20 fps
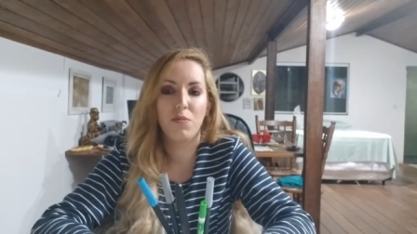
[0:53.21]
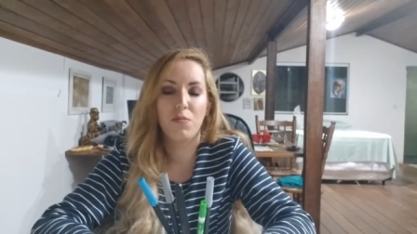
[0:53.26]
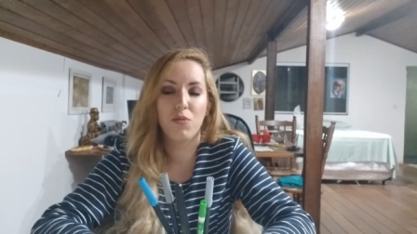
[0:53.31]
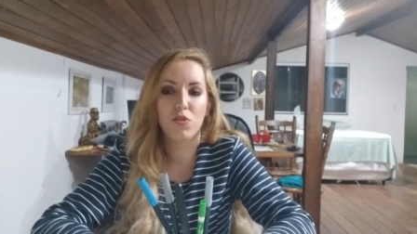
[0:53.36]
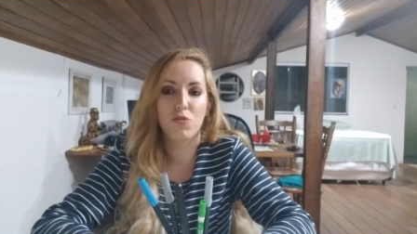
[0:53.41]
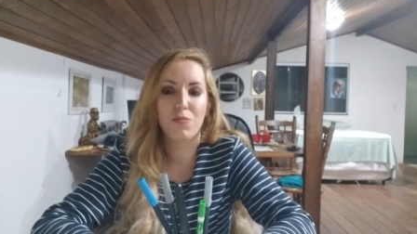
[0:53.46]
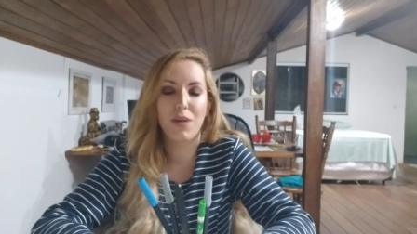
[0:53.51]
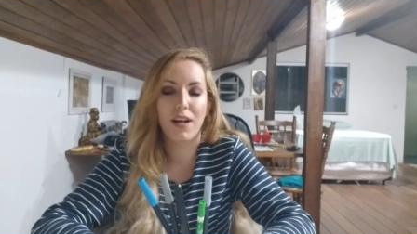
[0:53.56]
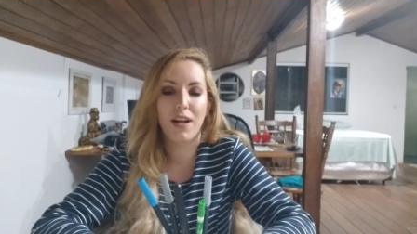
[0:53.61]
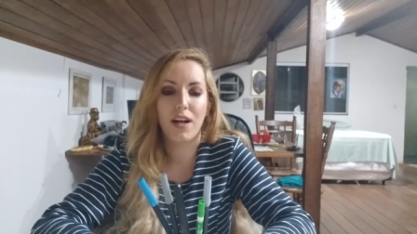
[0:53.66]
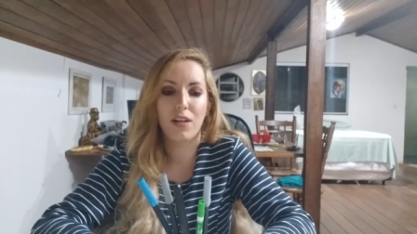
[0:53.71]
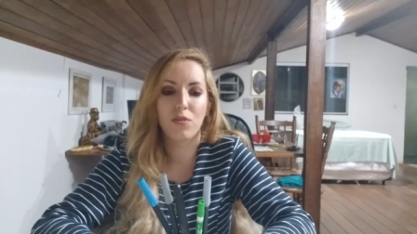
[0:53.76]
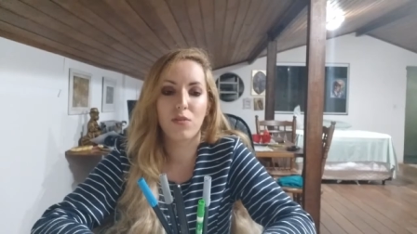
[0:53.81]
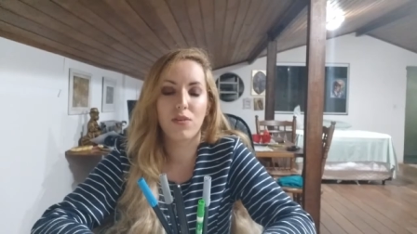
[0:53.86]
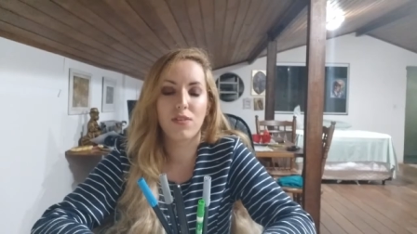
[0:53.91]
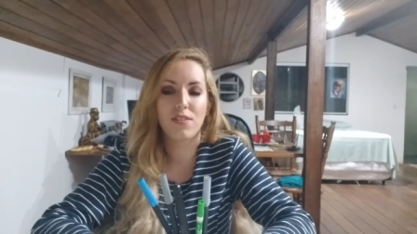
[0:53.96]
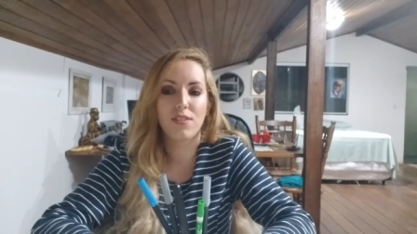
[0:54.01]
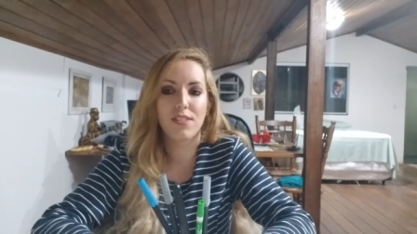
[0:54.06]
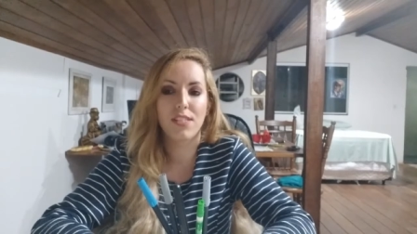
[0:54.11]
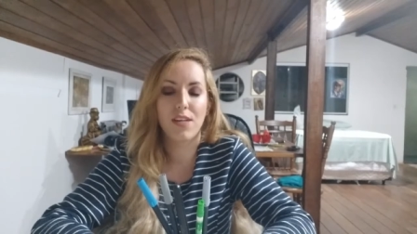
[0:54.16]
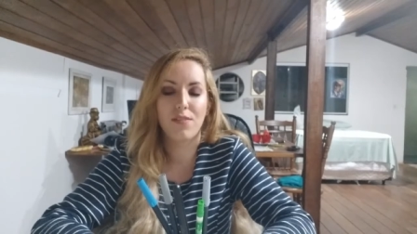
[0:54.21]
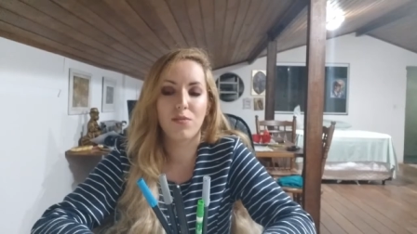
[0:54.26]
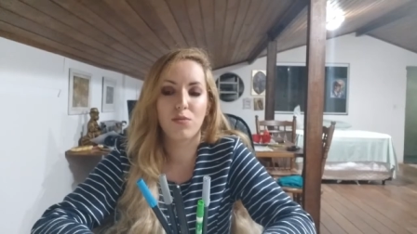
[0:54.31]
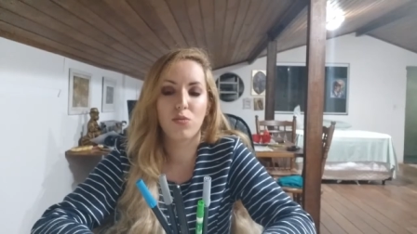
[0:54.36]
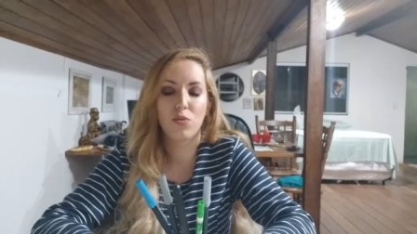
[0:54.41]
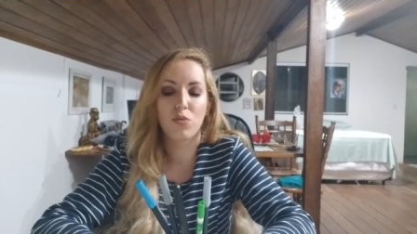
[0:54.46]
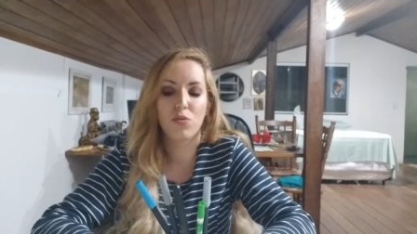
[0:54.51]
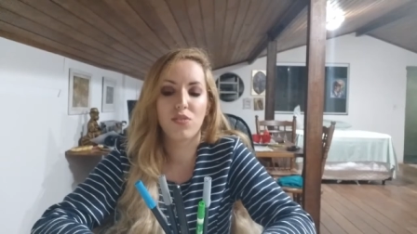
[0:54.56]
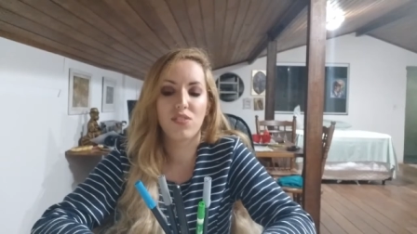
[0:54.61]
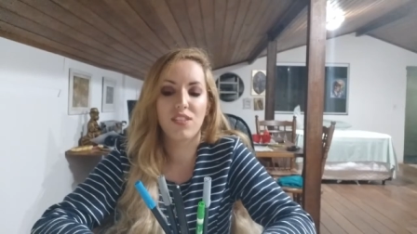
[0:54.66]
meus marcadores estavam
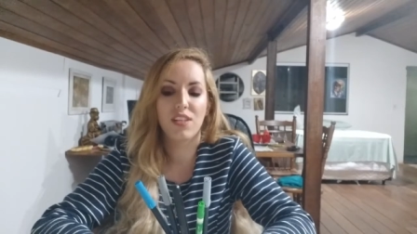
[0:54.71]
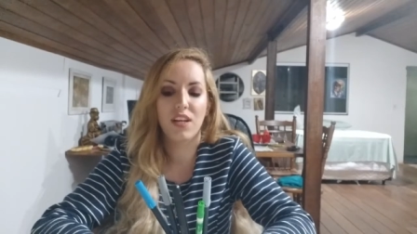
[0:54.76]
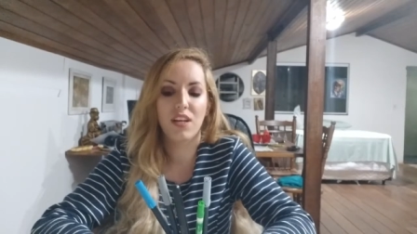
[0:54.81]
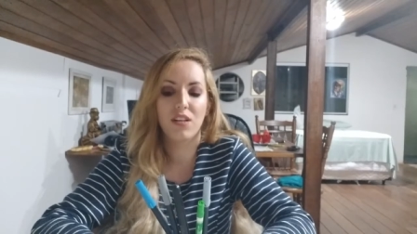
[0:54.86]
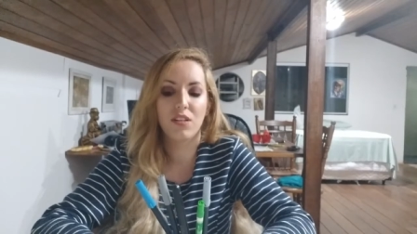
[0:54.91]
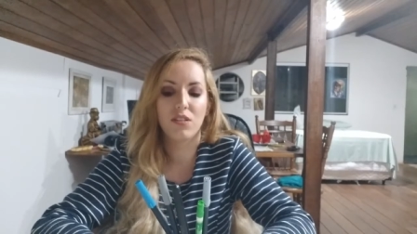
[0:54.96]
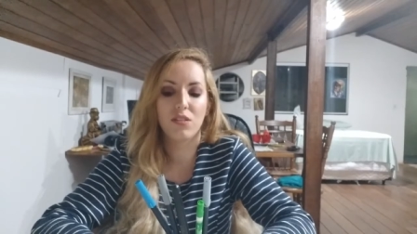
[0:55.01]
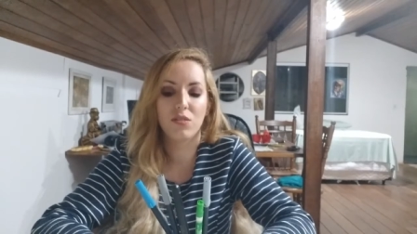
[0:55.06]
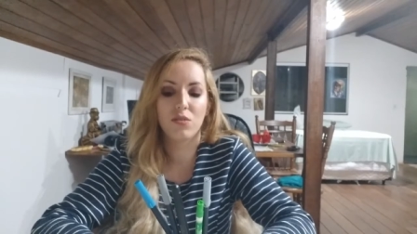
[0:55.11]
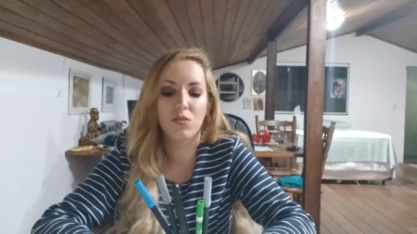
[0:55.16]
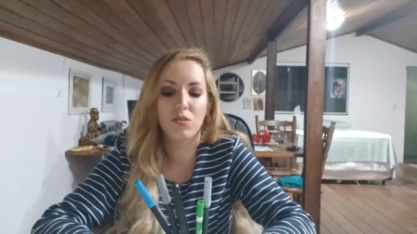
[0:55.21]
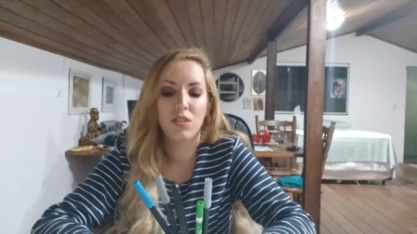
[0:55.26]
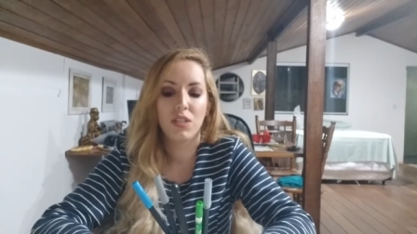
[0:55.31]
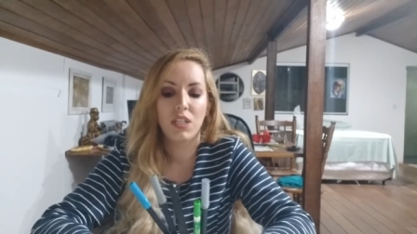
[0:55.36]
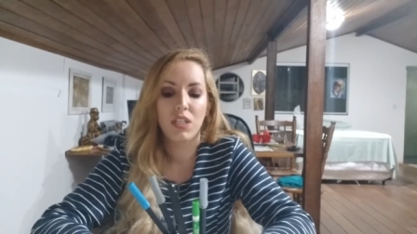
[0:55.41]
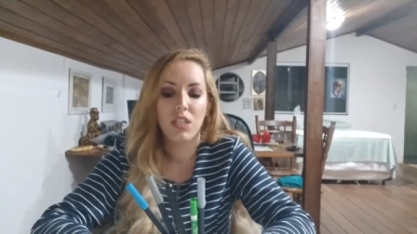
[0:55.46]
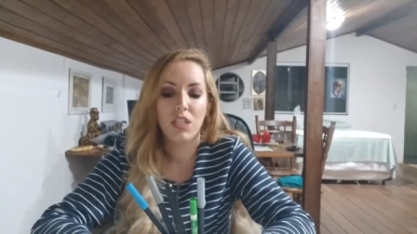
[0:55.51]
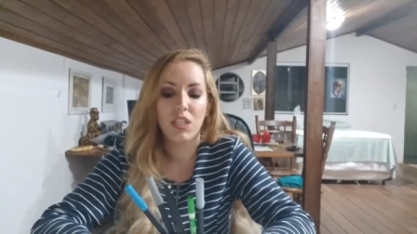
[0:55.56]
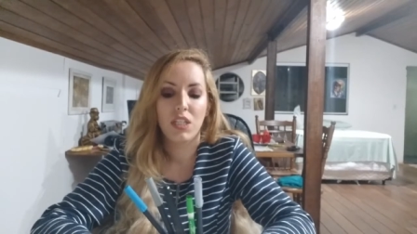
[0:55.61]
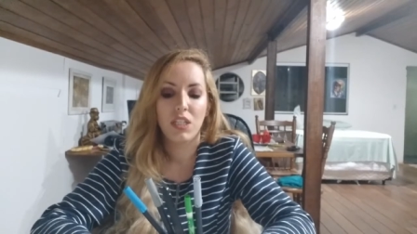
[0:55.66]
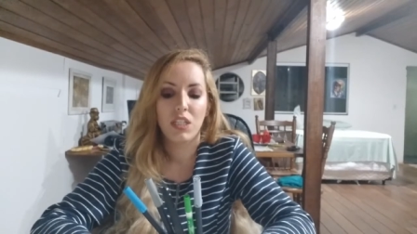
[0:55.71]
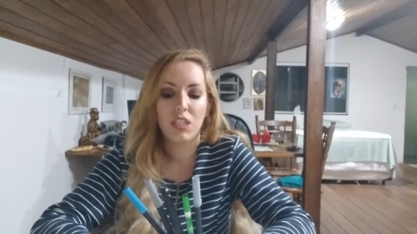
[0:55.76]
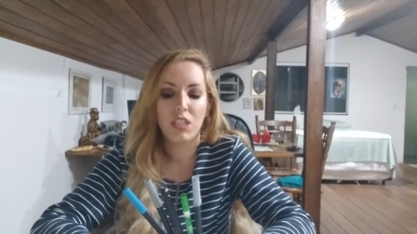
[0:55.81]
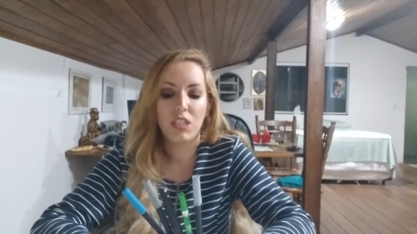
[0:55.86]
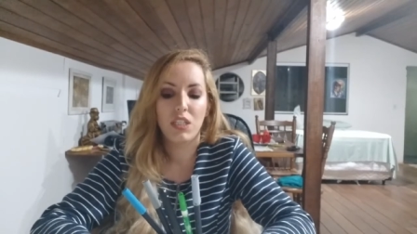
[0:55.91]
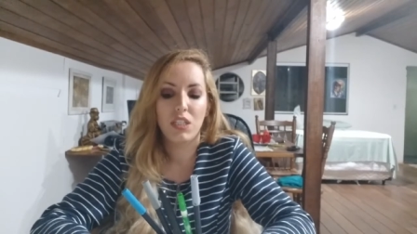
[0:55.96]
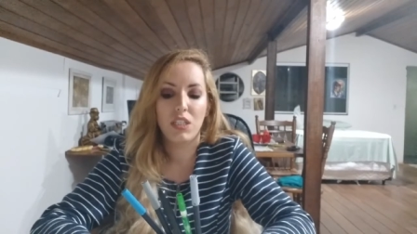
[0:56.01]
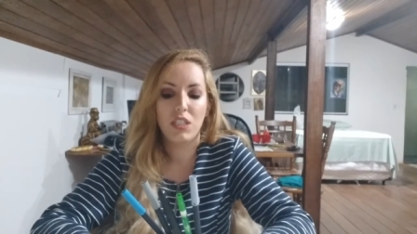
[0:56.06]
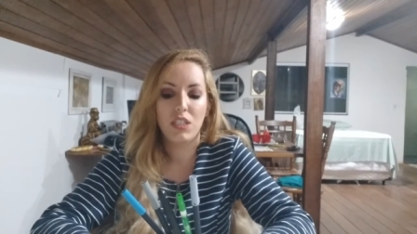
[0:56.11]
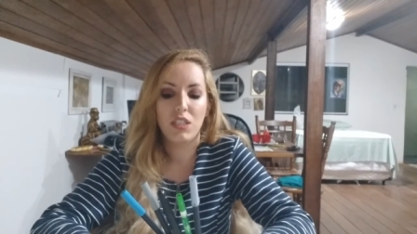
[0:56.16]
todos secando
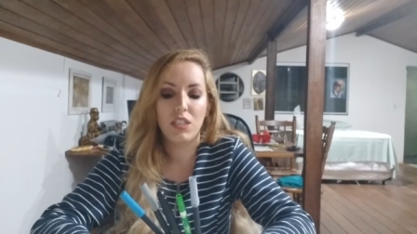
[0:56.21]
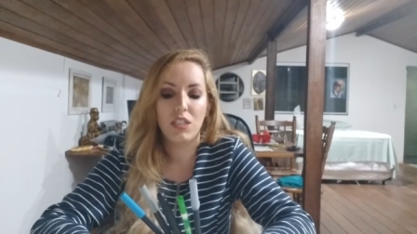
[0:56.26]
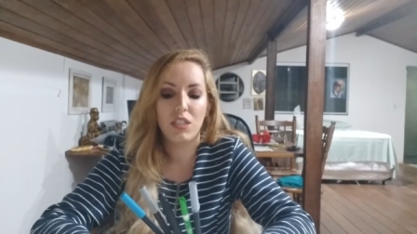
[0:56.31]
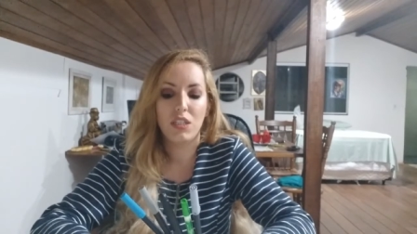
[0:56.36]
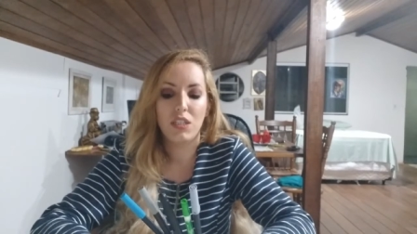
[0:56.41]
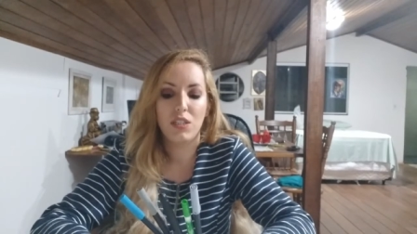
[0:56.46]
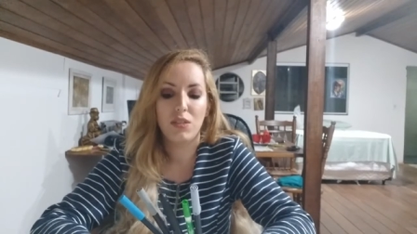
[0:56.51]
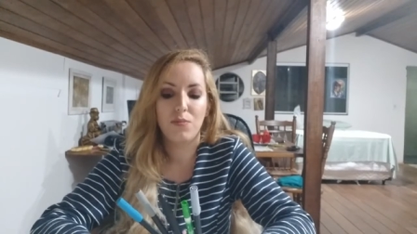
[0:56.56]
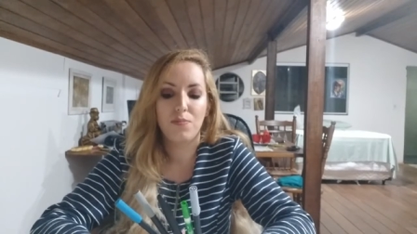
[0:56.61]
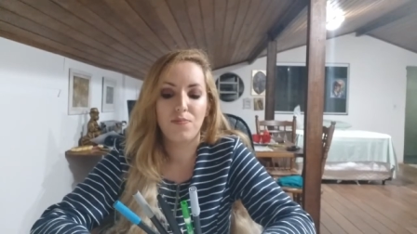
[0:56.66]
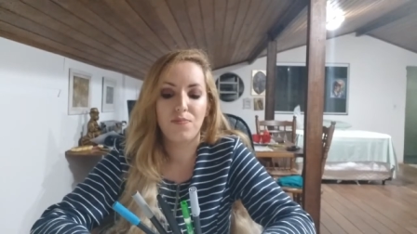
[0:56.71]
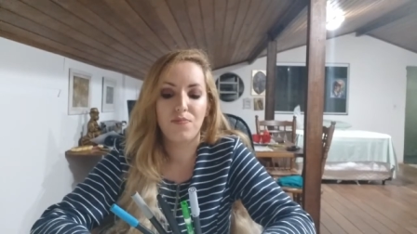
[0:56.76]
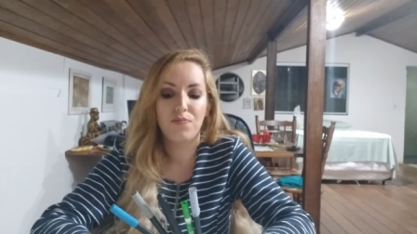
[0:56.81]
e